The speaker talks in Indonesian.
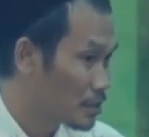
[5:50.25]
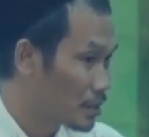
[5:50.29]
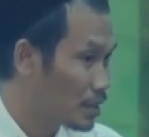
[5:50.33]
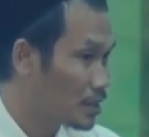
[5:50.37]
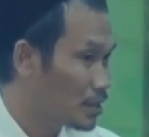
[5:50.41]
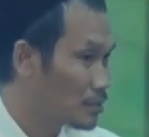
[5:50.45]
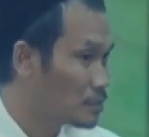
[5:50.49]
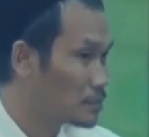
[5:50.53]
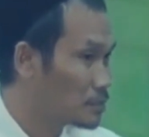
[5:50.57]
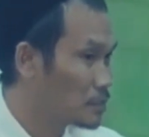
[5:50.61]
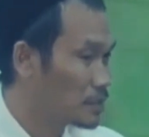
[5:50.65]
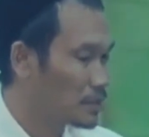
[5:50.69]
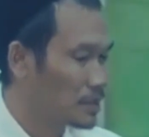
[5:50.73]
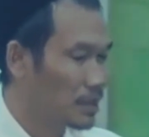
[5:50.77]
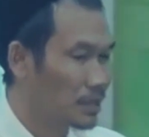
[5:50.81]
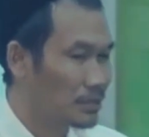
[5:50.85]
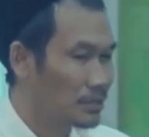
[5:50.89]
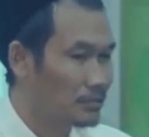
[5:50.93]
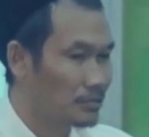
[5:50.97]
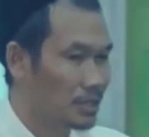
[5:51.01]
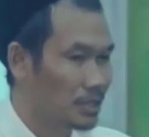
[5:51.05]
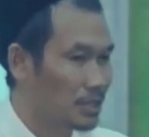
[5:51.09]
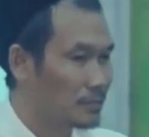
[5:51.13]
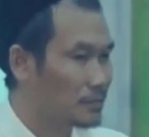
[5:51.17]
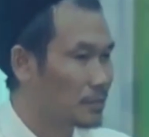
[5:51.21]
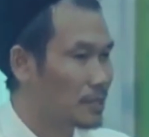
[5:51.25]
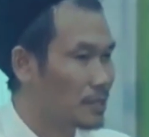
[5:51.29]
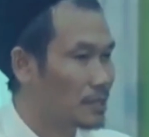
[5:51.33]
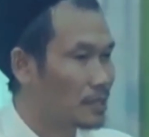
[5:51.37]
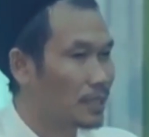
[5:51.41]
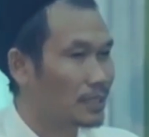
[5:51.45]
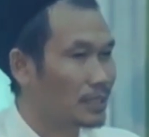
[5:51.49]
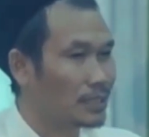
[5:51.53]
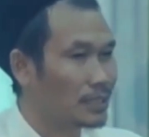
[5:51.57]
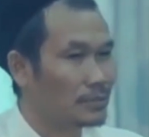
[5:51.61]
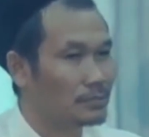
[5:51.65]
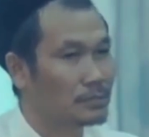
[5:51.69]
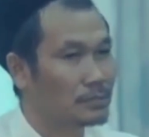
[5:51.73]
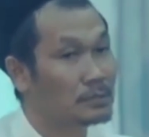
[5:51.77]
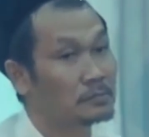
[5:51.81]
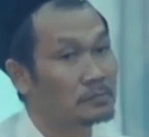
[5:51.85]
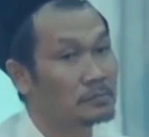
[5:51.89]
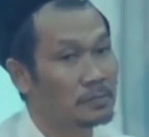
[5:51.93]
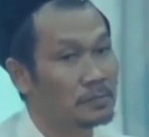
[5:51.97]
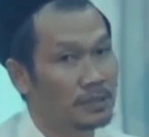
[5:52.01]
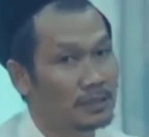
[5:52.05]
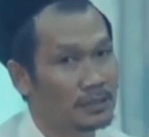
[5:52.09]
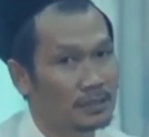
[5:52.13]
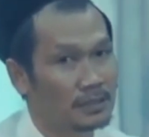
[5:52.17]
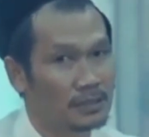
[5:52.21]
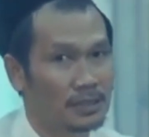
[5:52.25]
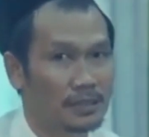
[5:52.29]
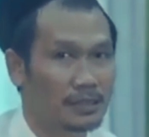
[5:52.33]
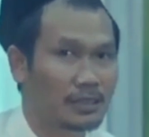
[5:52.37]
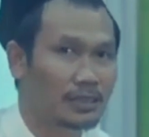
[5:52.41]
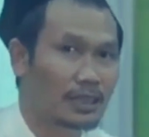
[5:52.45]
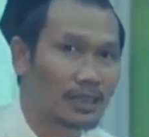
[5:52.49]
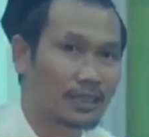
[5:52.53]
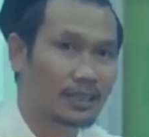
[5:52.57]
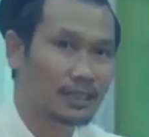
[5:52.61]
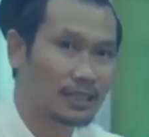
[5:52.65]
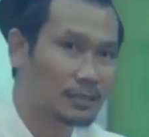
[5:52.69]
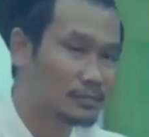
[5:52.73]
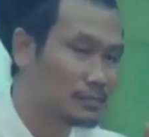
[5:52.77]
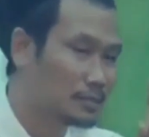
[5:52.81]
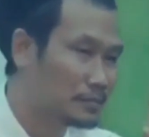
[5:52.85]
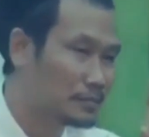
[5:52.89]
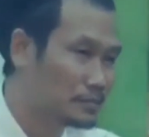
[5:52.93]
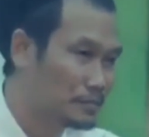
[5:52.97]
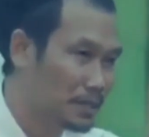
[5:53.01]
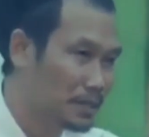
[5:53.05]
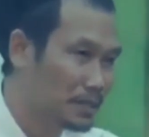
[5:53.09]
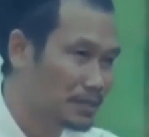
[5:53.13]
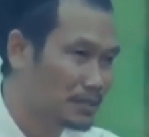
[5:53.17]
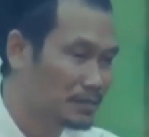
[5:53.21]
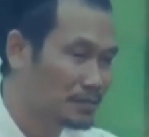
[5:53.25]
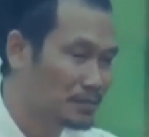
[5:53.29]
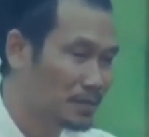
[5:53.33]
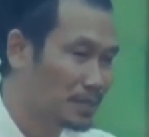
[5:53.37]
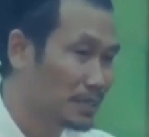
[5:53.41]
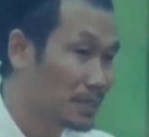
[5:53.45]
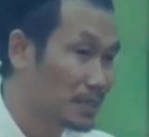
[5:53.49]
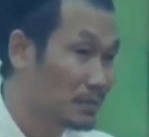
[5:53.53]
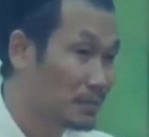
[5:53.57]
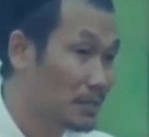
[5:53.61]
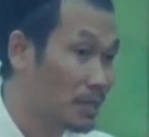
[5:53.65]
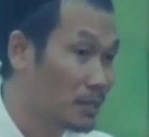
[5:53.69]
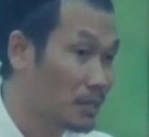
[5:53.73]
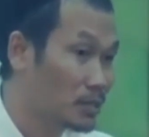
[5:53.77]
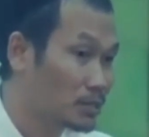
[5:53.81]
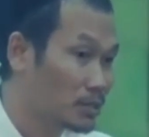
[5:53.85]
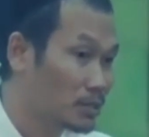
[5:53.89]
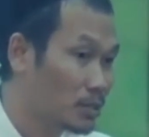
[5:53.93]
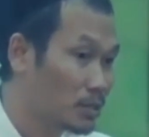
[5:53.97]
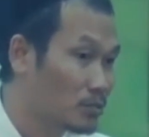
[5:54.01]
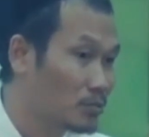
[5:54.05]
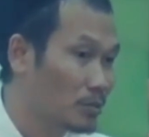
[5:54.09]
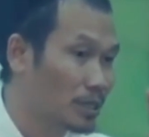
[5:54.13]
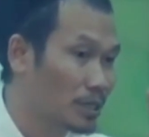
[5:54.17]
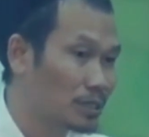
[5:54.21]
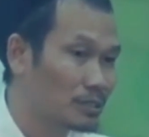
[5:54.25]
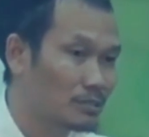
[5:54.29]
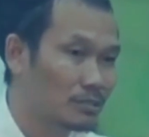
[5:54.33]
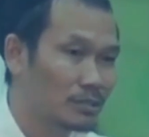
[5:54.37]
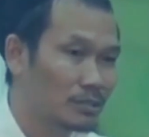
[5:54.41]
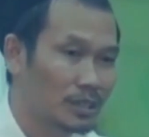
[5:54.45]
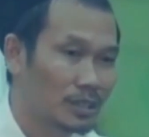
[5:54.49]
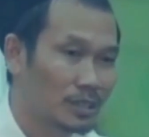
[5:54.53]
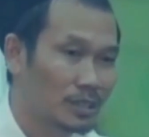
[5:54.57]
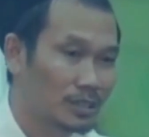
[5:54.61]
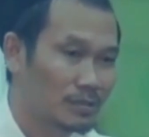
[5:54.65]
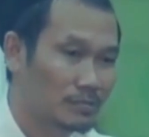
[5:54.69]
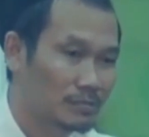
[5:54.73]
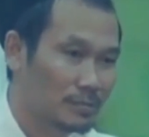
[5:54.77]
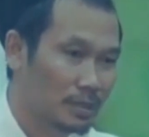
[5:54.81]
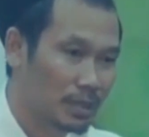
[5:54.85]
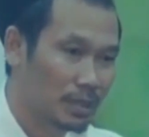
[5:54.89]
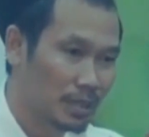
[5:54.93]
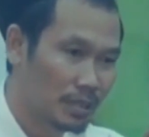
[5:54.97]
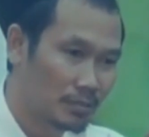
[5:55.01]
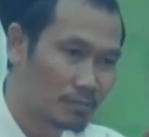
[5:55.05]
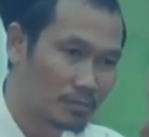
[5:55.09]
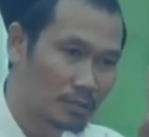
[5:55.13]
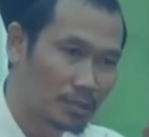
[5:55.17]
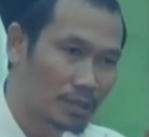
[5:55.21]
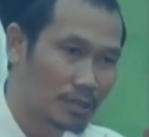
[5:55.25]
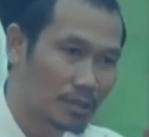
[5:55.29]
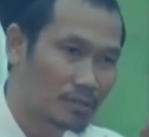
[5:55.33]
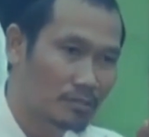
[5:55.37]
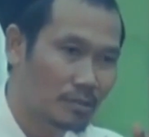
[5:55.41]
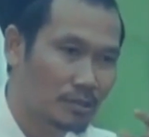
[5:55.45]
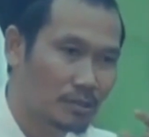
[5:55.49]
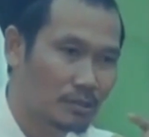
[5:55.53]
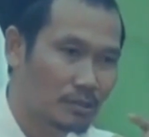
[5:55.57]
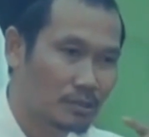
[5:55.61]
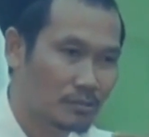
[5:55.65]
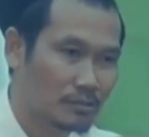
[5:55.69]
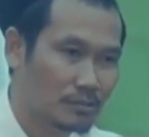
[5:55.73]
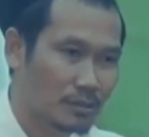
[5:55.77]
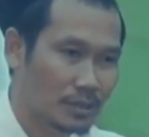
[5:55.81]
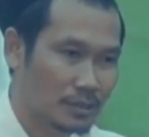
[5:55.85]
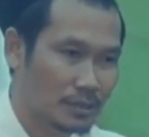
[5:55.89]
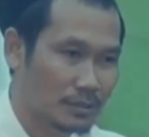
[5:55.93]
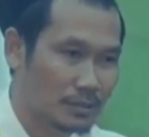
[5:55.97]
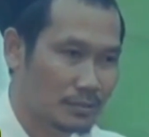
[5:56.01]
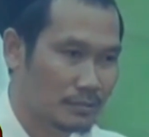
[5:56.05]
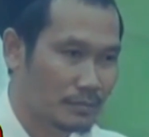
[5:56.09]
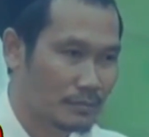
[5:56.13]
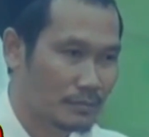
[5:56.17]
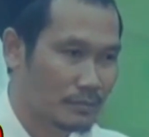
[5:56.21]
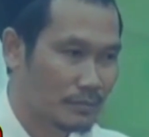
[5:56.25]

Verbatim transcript: Saya lebih tahu siapa yang layak mimpin. Jadi layak mimpin itu pertama harus kuatul ilm. Ilmunya itu harus kuat.